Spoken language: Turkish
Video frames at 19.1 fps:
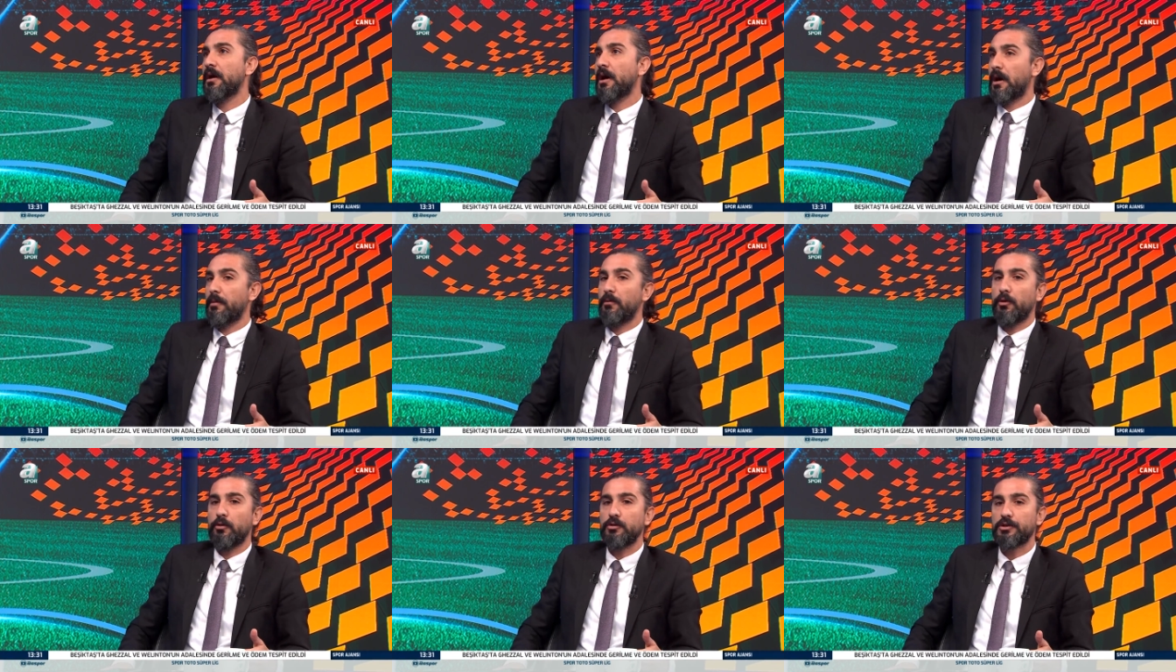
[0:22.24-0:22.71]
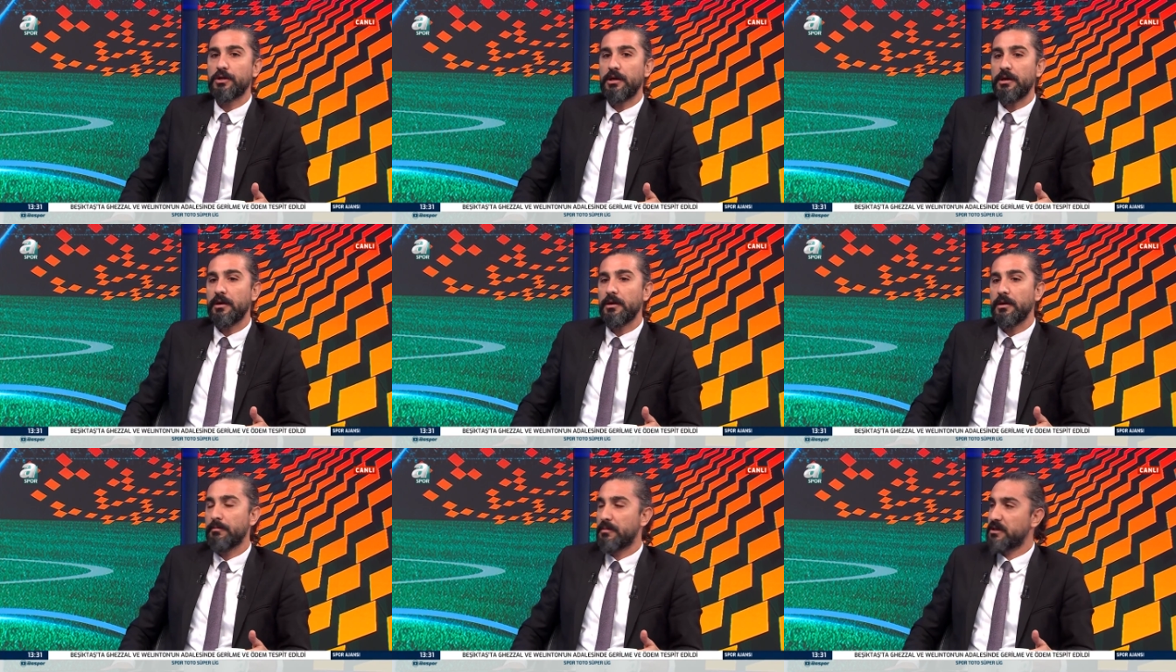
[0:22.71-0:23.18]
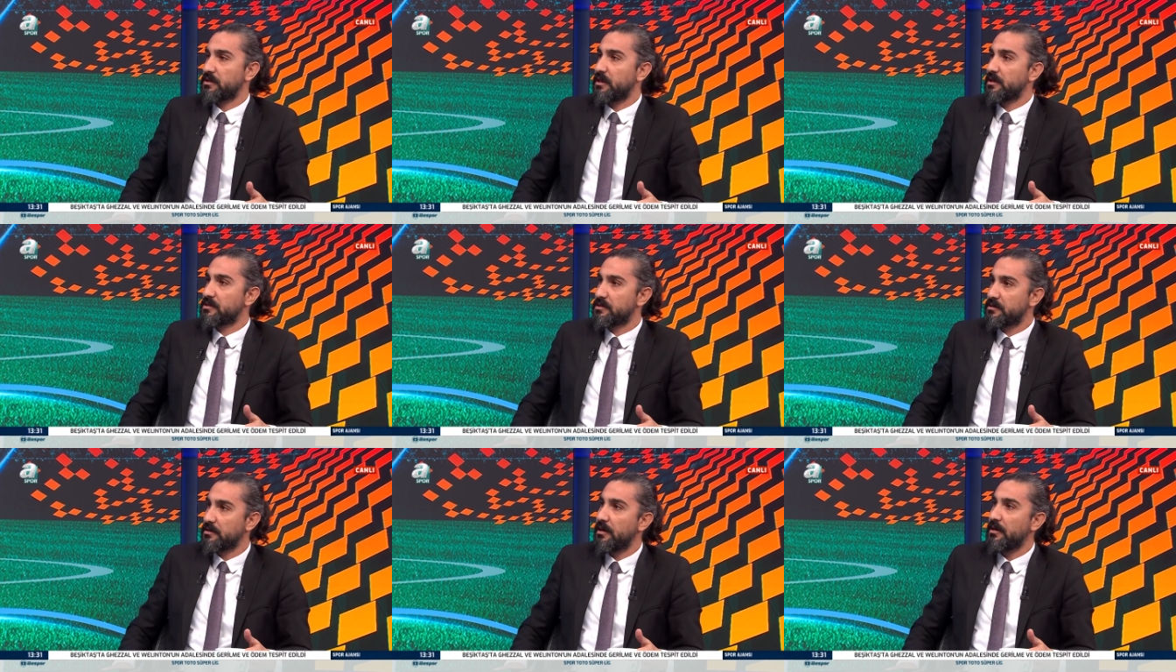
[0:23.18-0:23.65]
Ama hoca mesela
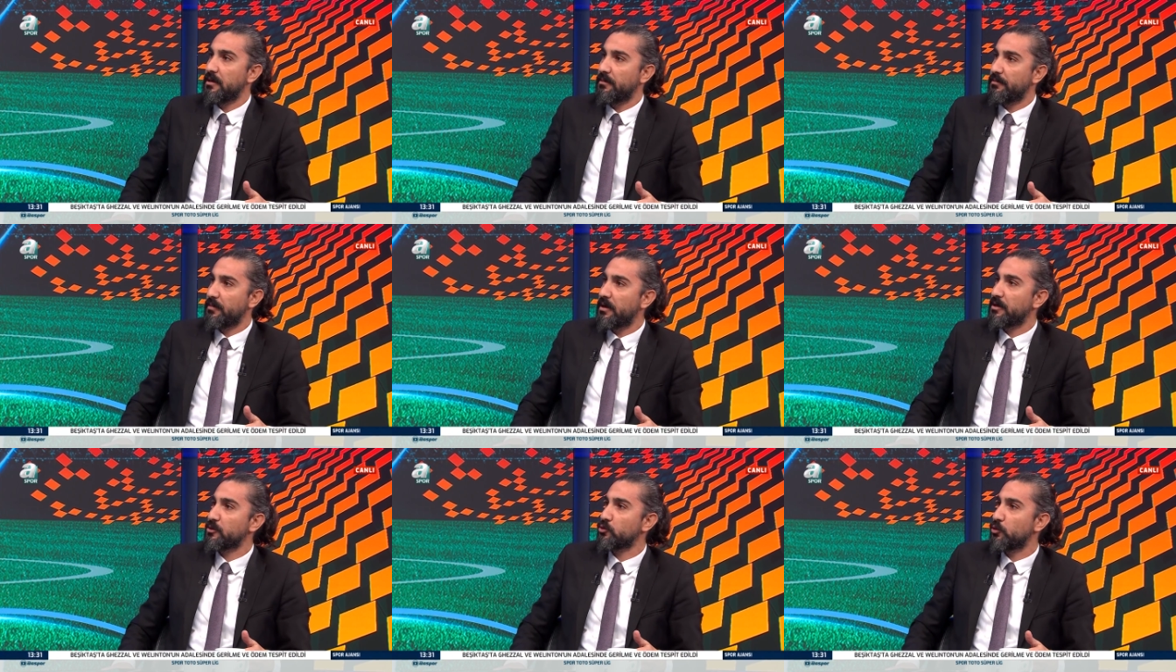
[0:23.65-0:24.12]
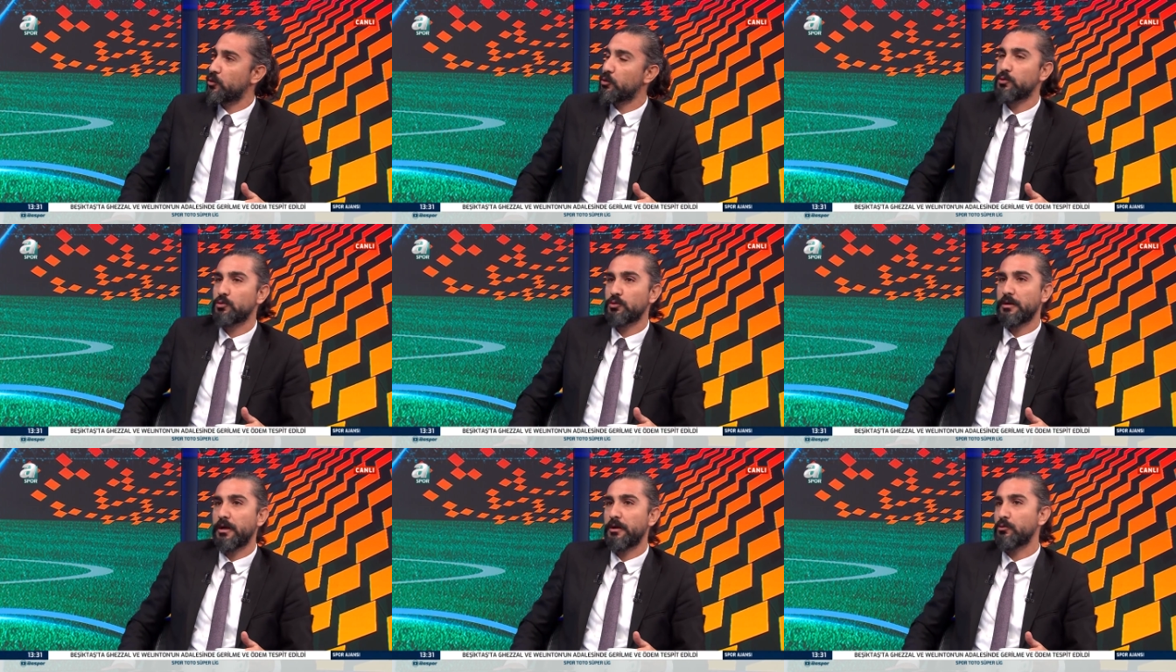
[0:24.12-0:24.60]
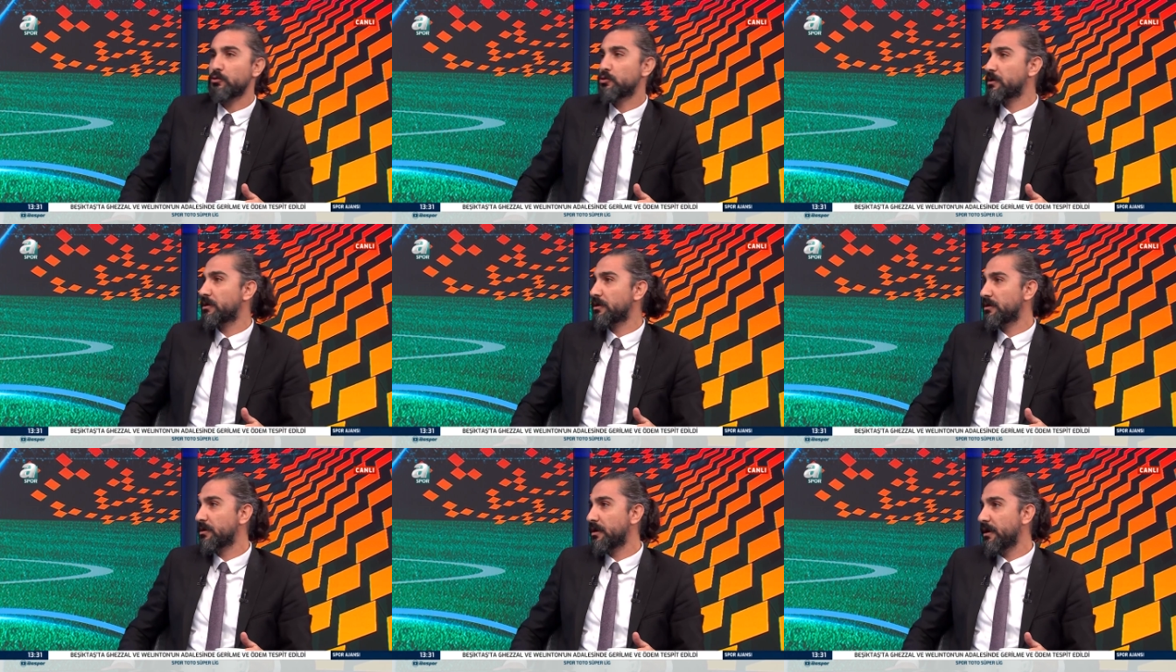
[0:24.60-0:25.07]
ısrarla bazı oyuncular
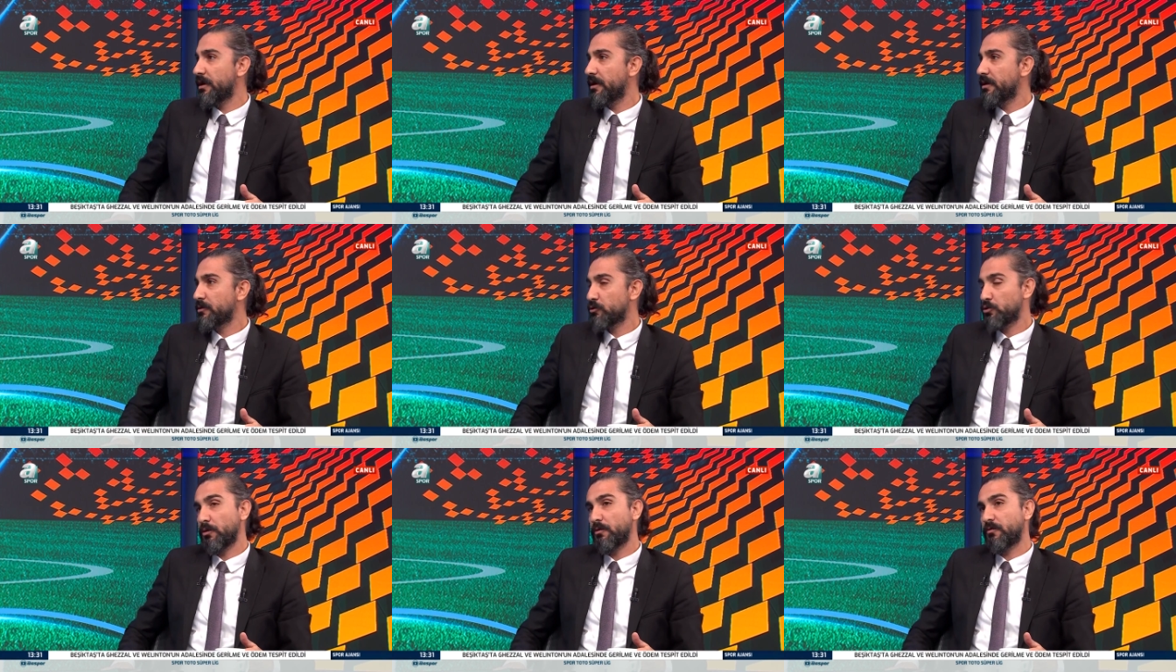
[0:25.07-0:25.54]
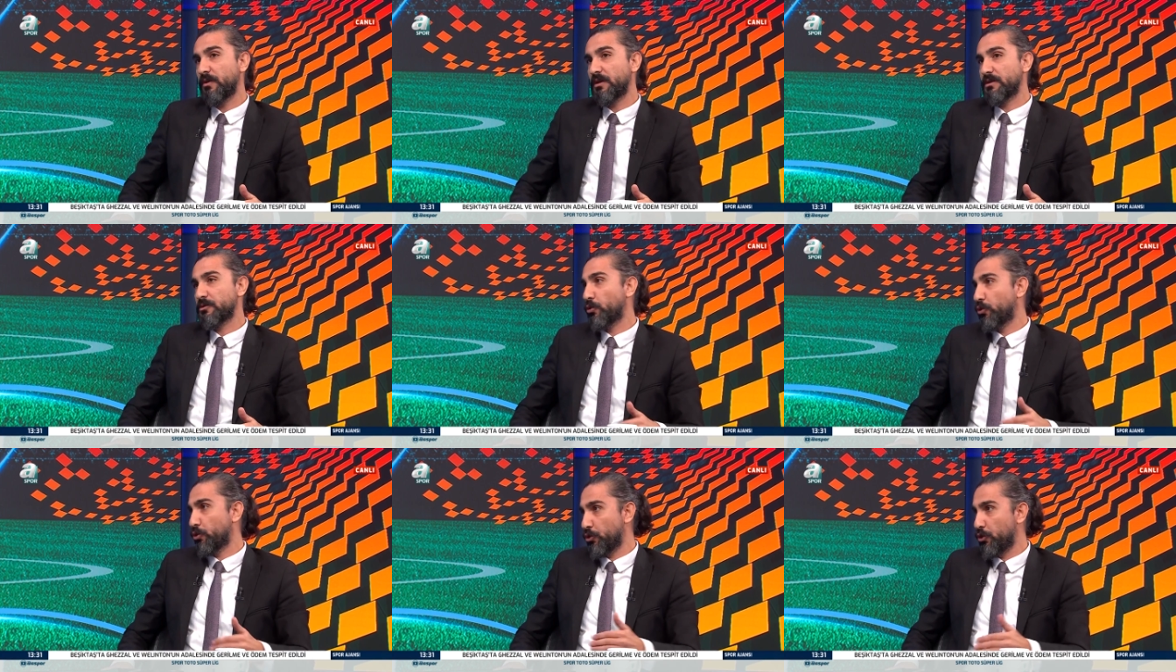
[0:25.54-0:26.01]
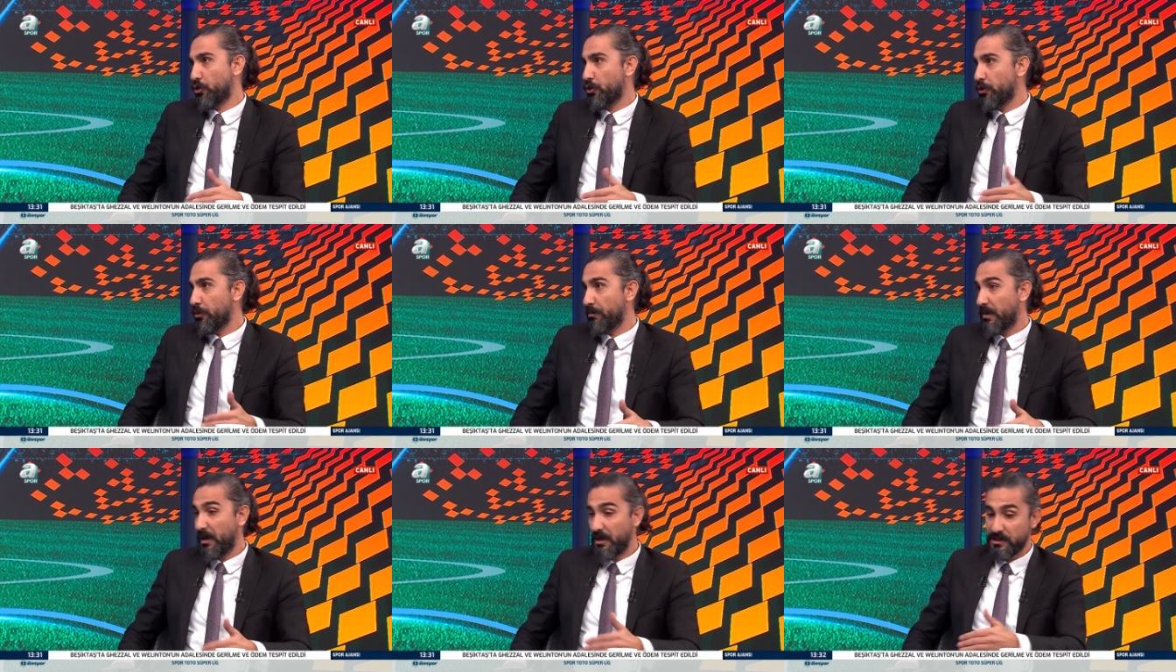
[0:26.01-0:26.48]
üzerinde çok fazla
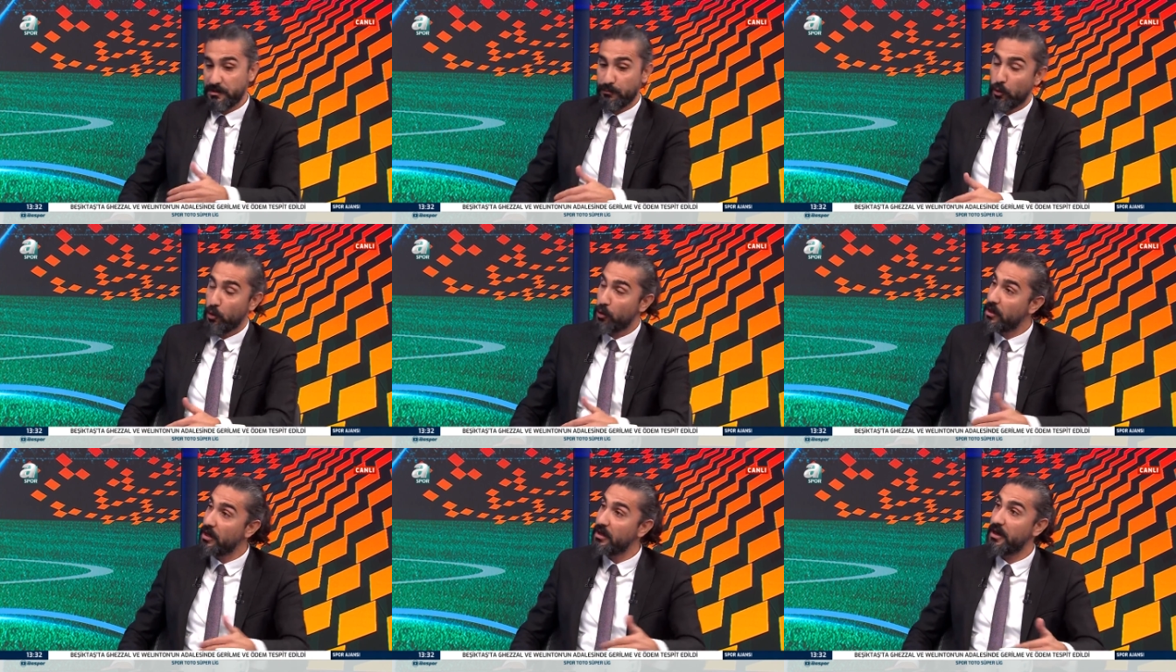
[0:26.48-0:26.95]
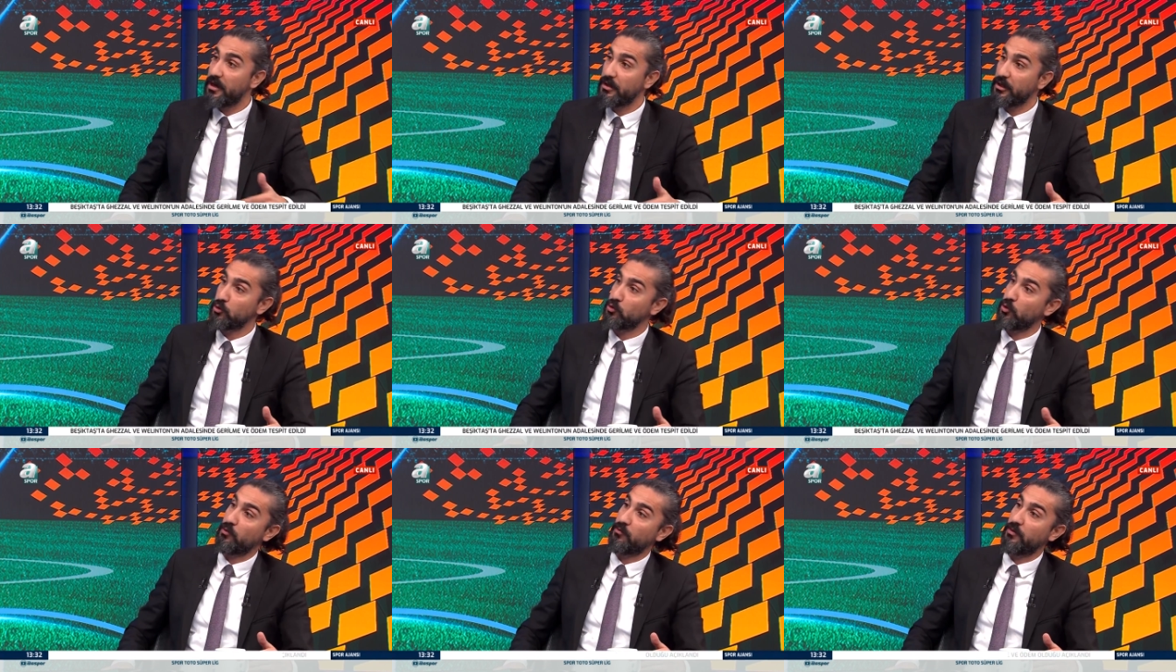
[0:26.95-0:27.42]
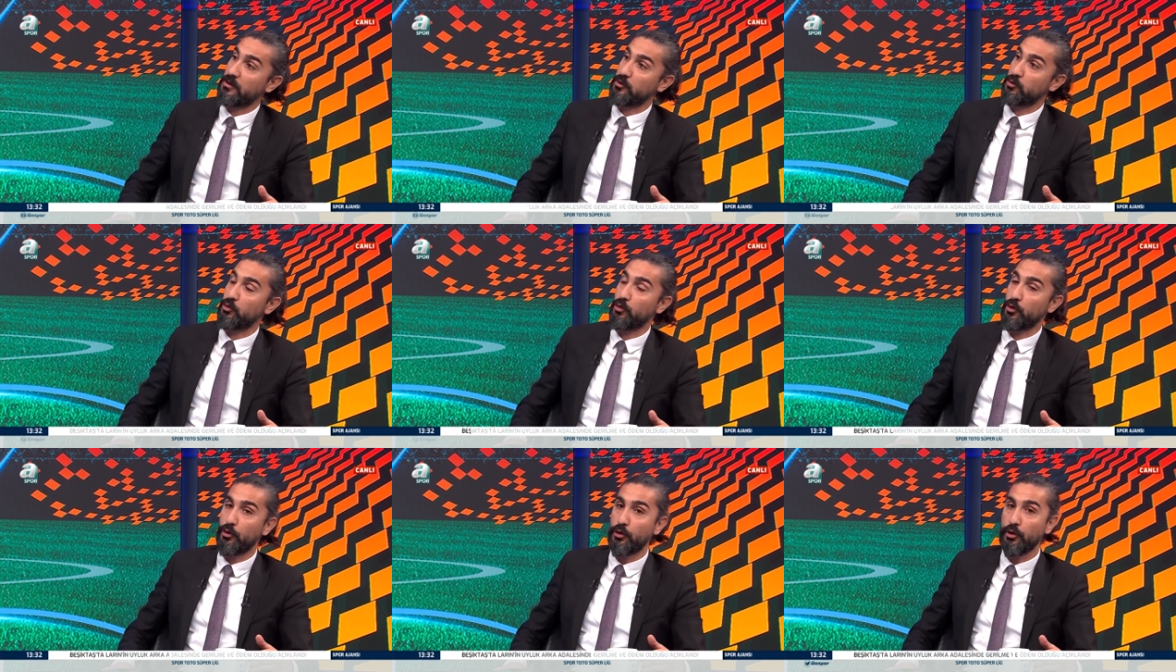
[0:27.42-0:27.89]
oynuyor. Bazı bölgelerde çok
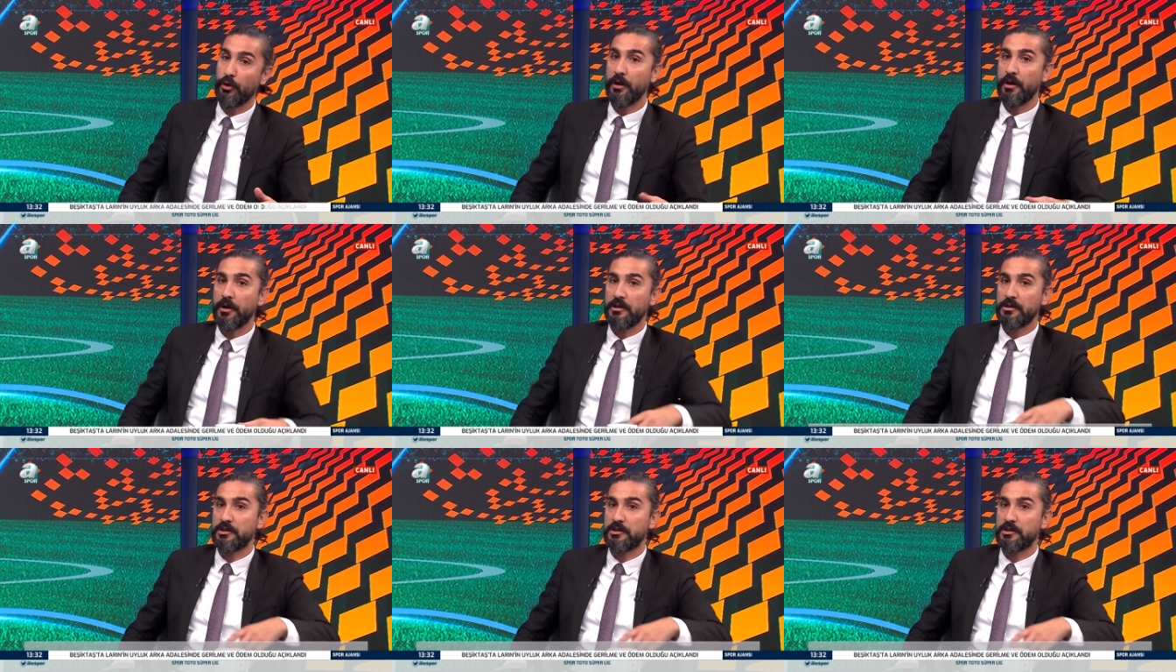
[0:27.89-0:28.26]
fazla oynuyor.